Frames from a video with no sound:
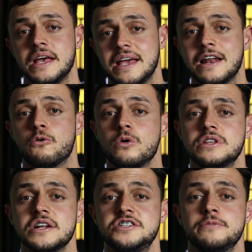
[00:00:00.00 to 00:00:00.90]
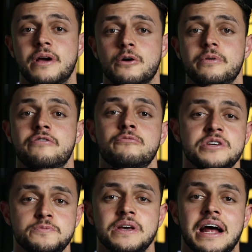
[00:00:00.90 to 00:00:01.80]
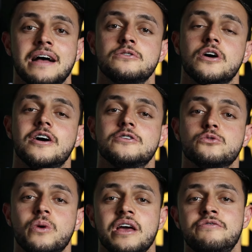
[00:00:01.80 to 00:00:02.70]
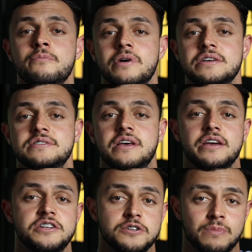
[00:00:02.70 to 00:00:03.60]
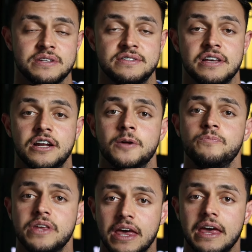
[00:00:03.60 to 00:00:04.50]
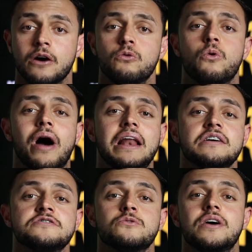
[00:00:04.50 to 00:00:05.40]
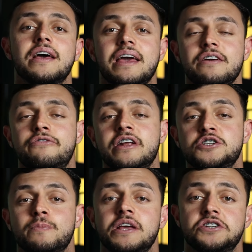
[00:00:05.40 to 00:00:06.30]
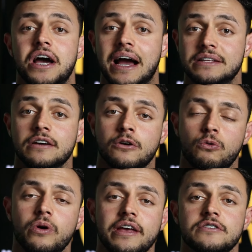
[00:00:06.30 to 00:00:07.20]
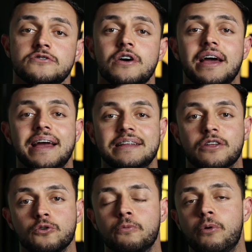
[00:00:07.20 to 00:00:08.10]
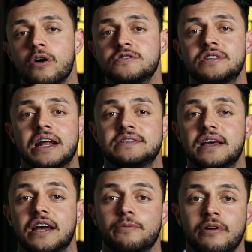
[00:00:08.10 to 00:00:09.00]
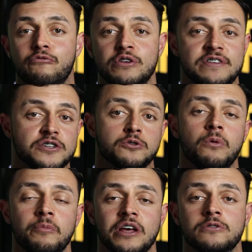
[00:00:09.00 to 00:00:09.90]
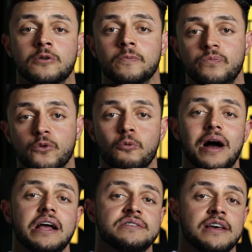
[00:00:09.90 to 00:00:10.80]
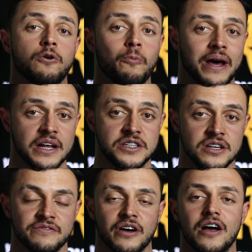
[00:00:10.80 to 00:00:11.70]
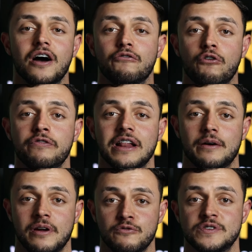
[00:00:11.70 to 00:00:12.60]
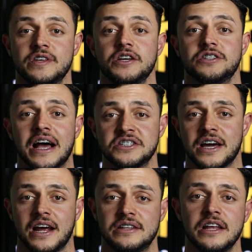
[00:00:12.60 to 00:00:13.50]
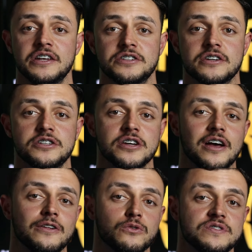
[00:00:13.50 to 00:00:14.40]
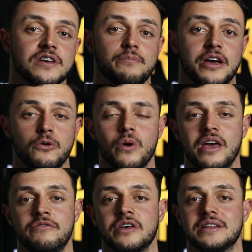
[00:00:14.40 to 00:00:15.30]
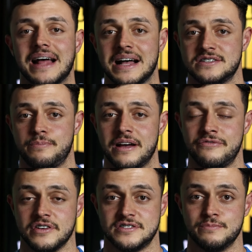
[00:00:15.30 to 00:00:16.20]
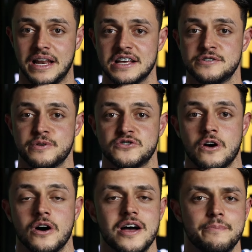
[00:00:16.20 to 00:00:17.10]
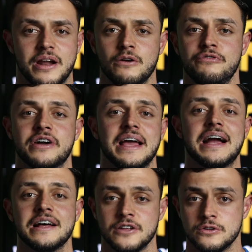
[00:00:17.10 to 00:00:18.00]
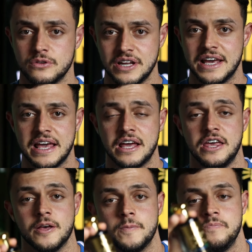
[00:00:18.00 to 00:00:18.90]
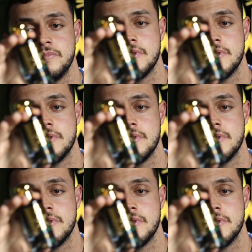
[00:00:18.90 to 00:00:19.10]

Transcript: Ele é um contratipo, ele é um perfume inspirado no Wave Musk de Mancieira, que eu, o Ellerson, infelizmente ainda não conheço, então não posso trazer aqui para vocês no momento uma resenha comparativa. Vou falar para vocês das características do Summer Wave da Asa Parfums, beleza, pessoal? Para não ficar enganando ninguém aqui.